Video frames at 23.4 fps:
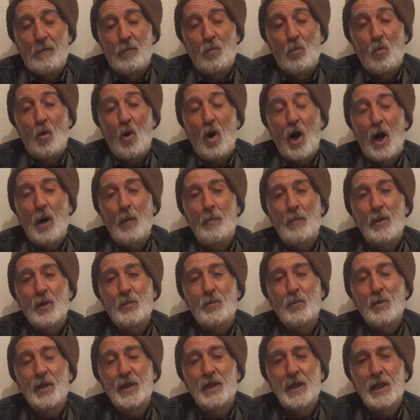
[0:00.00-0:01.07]
Muhammed
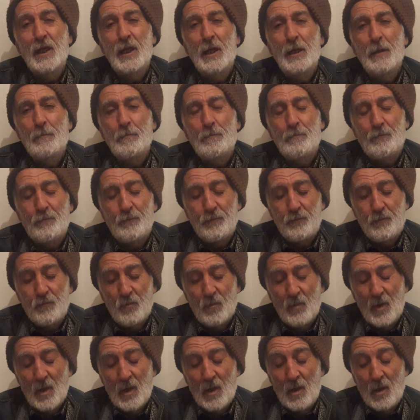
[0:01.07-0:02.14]
miydi?
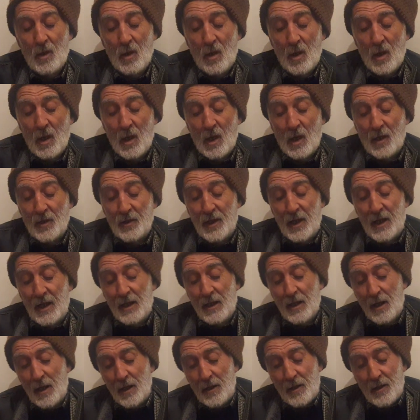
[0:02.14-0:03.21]

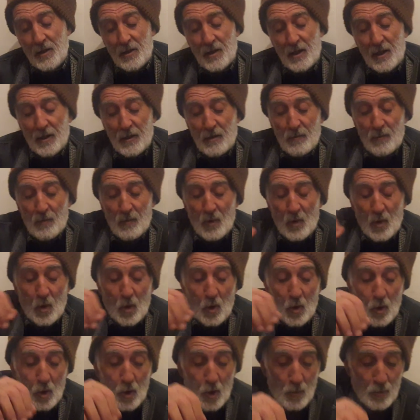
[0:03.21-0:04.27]
Değerli kardeşlerim,
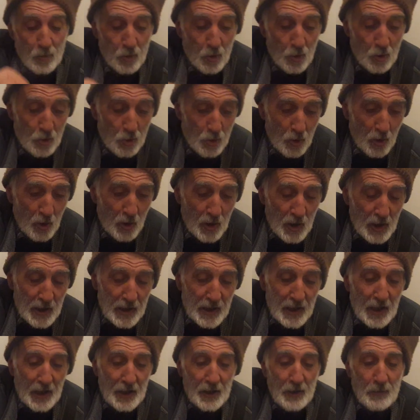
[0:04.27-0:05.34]
ölümsüzlük
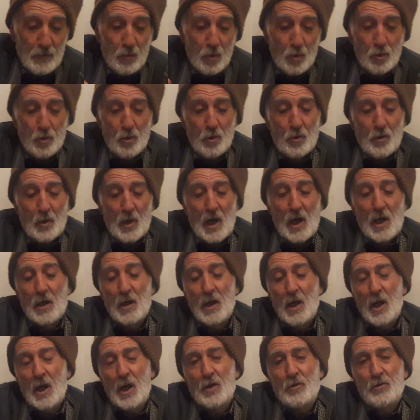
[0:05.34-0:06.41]
yani budur.
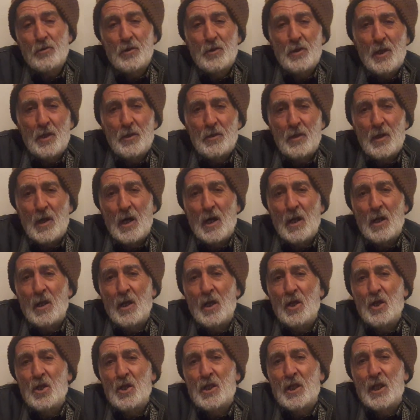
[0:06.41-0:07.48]
Allah katındadır. Allah
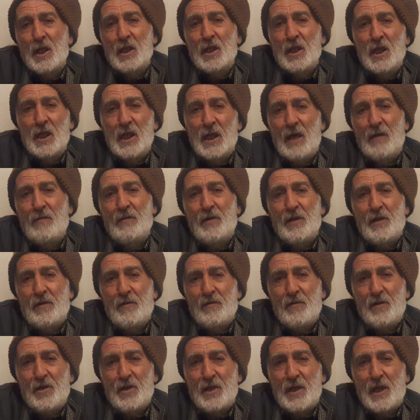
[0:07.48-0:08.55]
istediğine
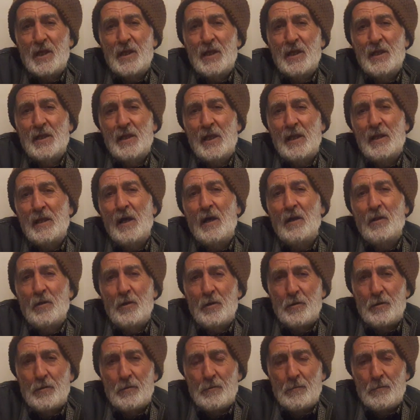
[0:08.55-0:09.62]
verir, istediğinden
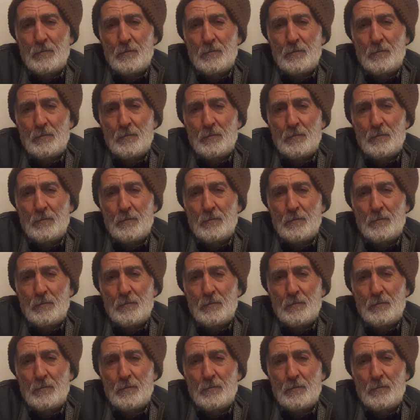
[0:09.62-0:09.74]
alır.